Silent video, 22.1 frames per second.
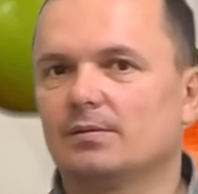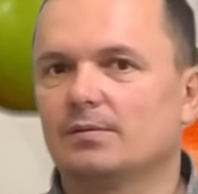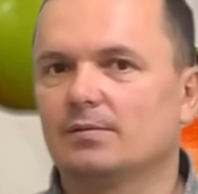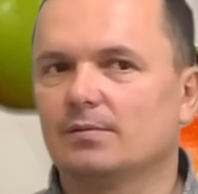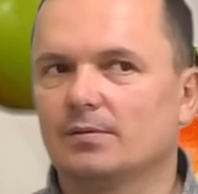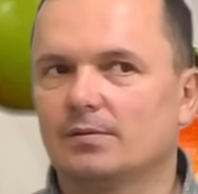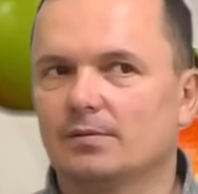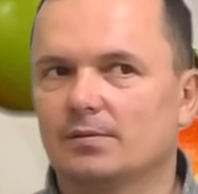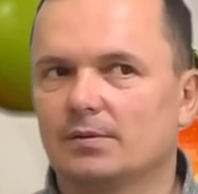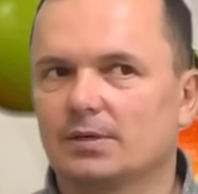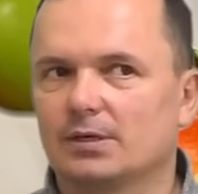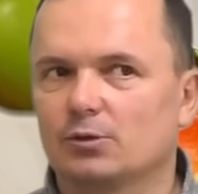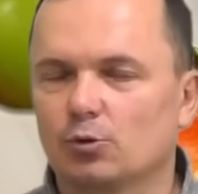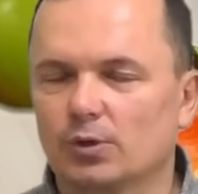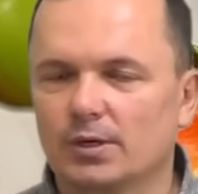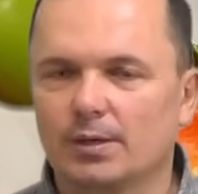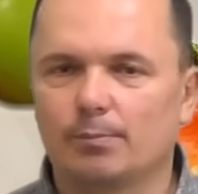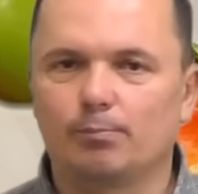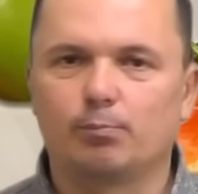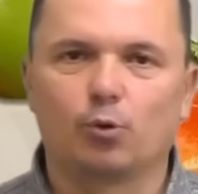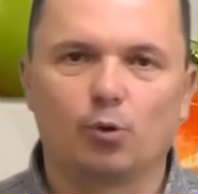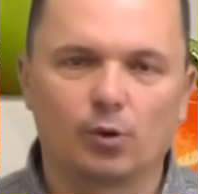э,
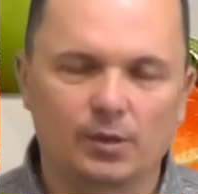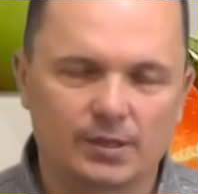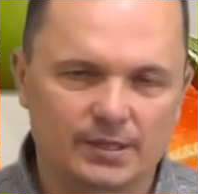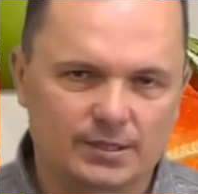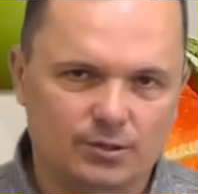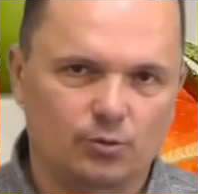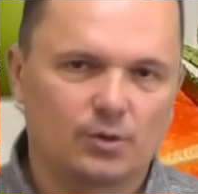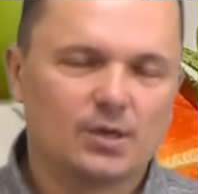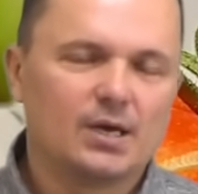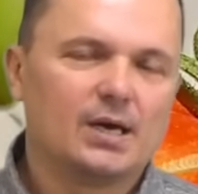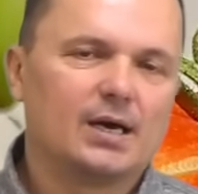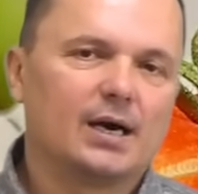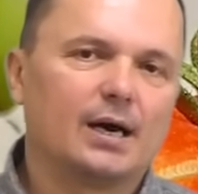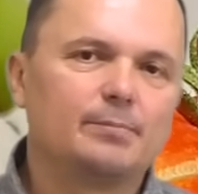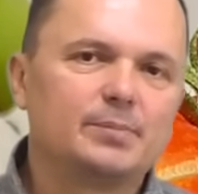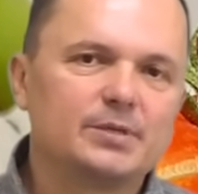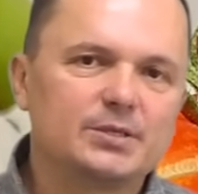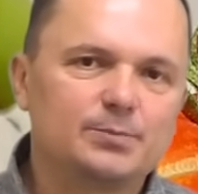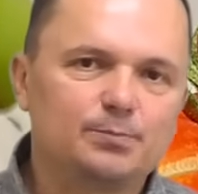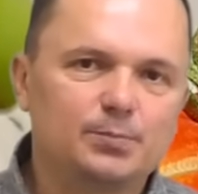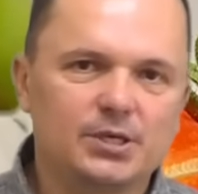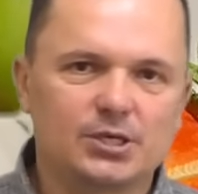которые полностью
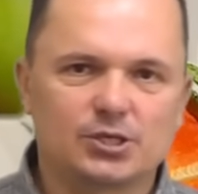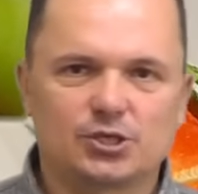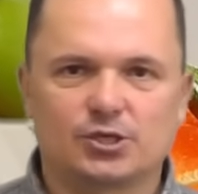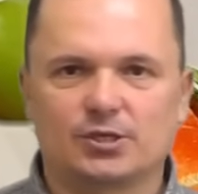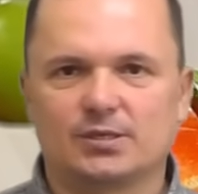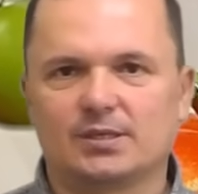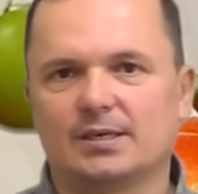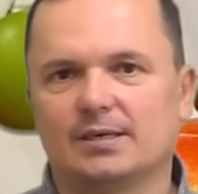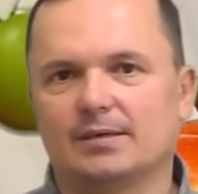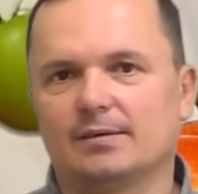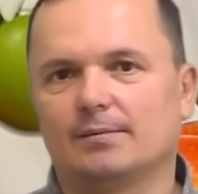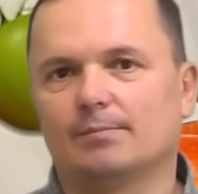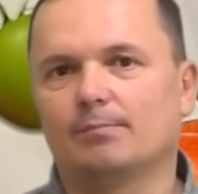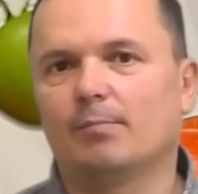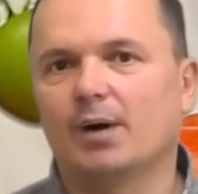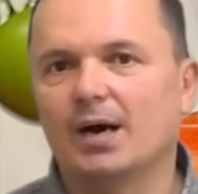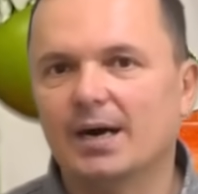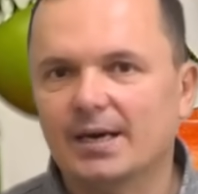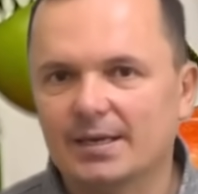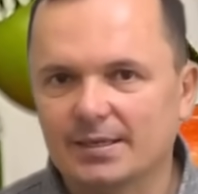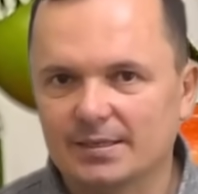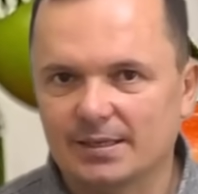обеспечены
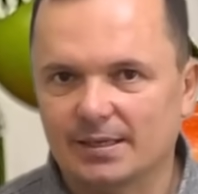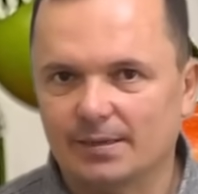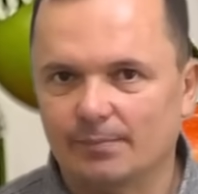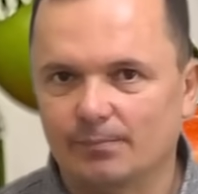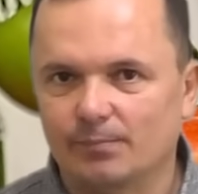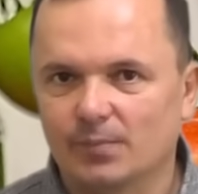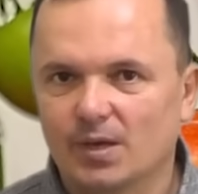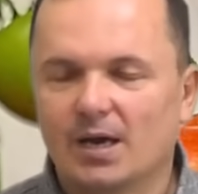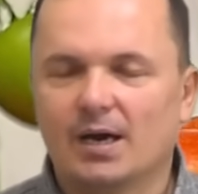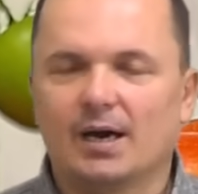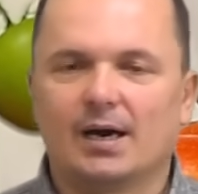магнием,